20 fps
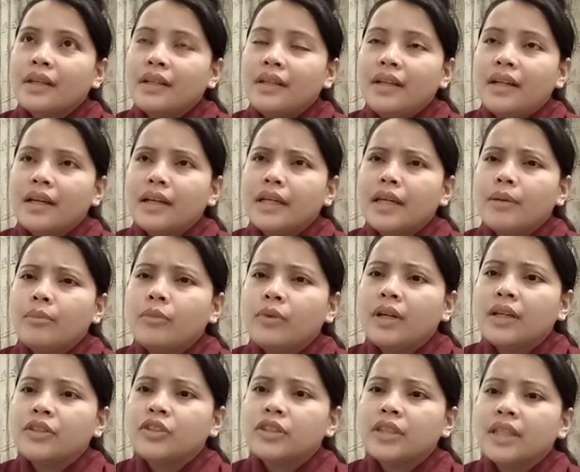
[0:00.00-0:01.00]
Lagyan mo
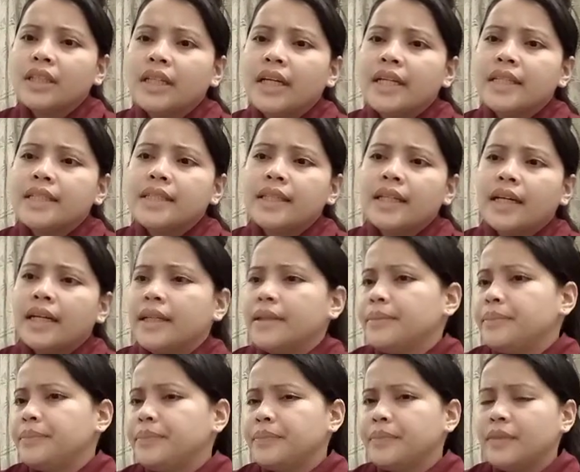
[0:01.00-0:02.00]
lang siya, guys, ng,
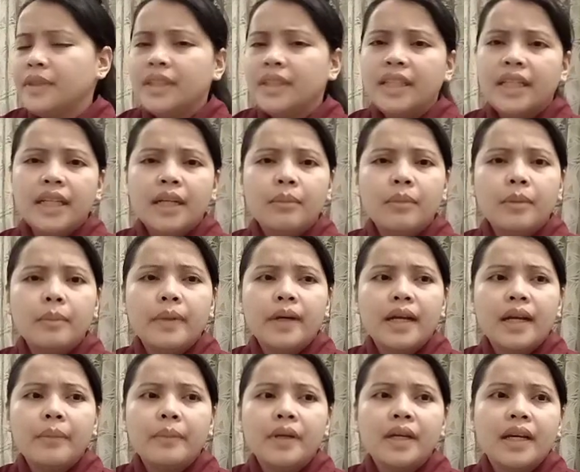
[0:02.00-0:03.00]
hindi naman
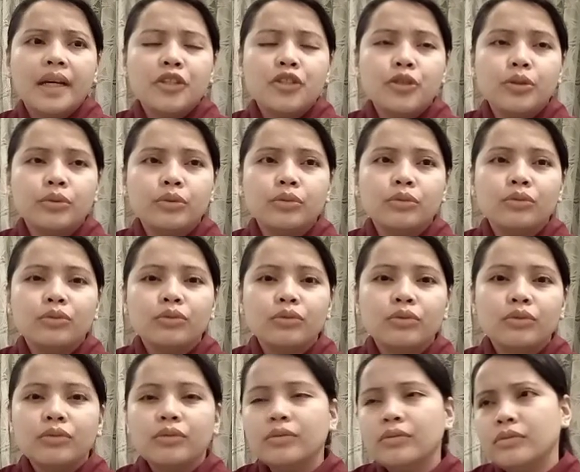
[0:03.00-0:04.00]
marami, guys,
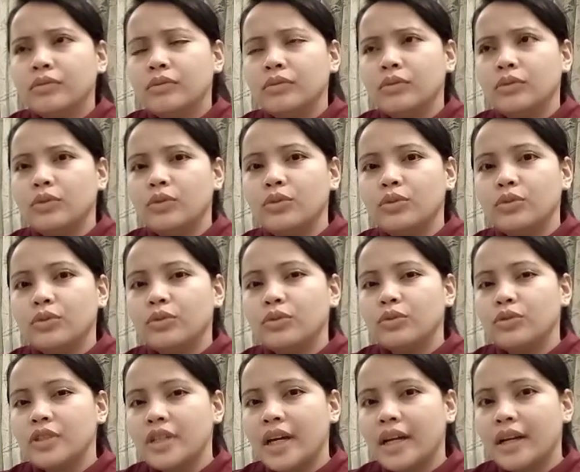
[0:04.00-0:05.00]
yung
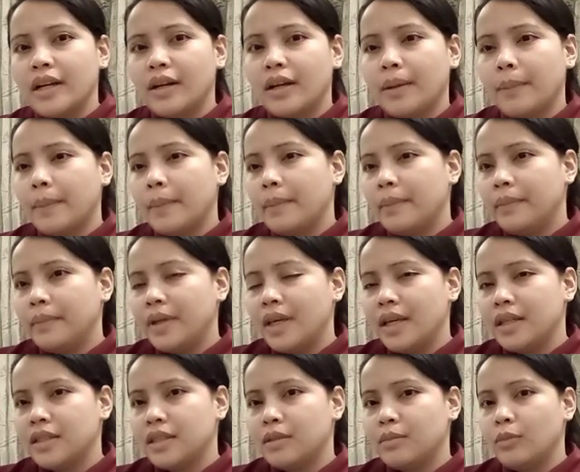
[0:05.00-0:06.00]
kutsara ng
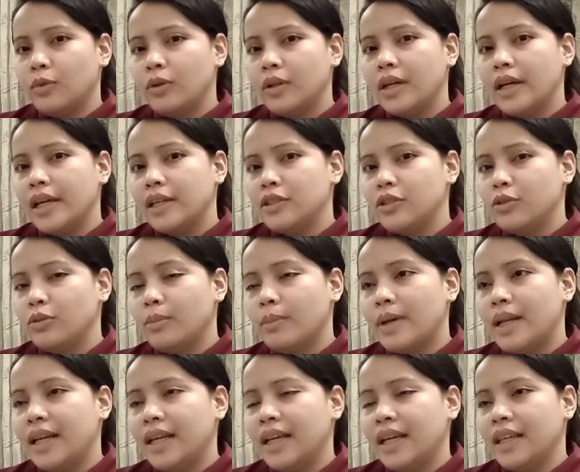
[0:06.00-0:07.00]
small, guys, yung
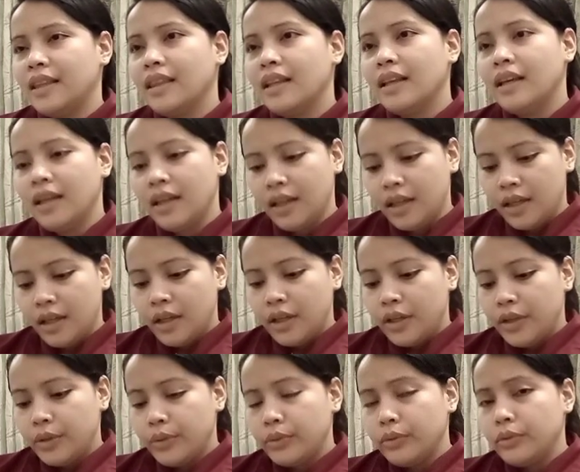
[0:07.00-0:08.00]
maliit.
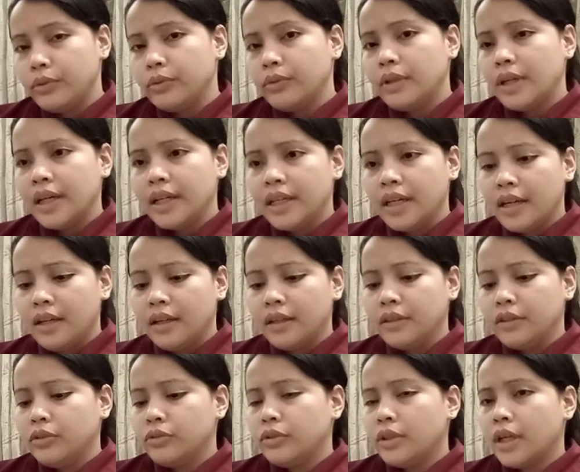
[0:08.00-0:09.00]
Yung lagyan lang
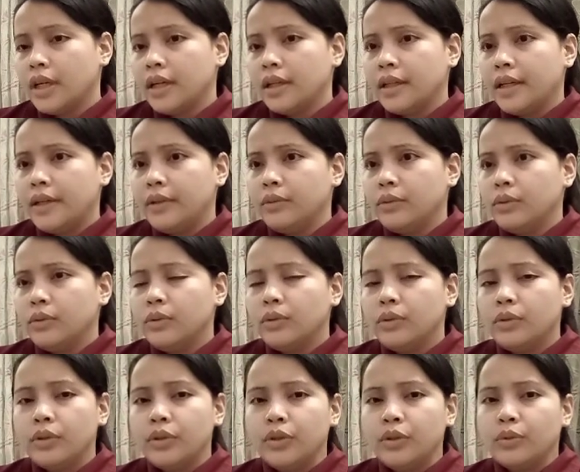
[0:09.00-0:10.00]
yun ng, ano,
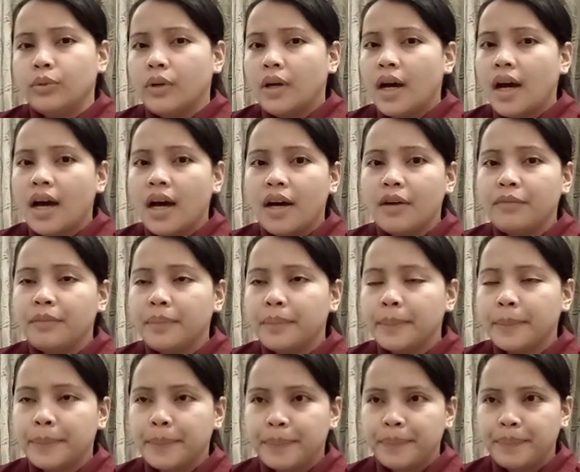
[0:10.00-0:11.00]
yung half.
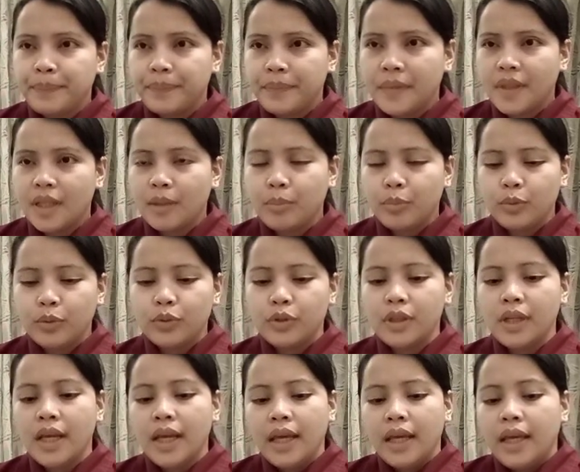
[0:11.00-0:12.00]
Tapos,
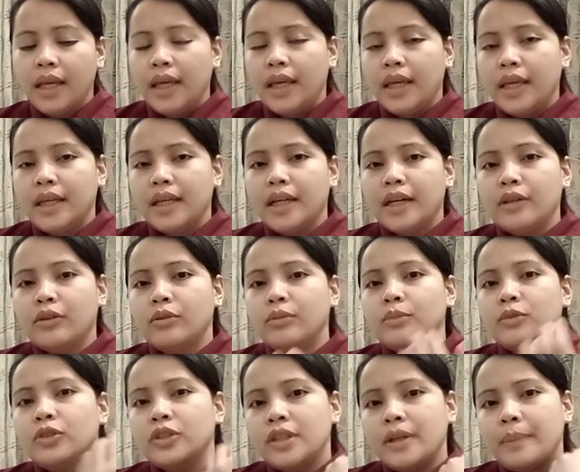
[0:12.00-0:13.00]
i-ganun
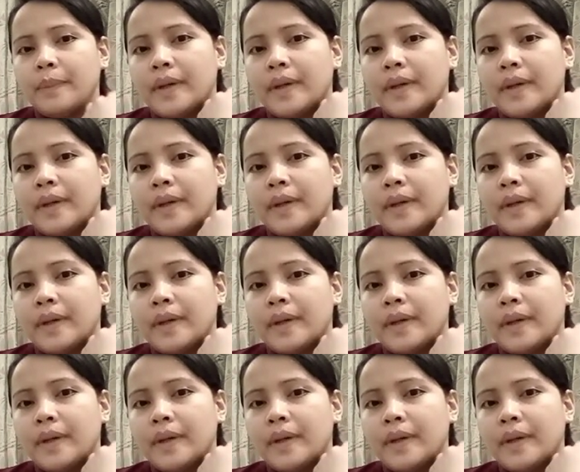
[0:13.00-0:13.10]
mo siya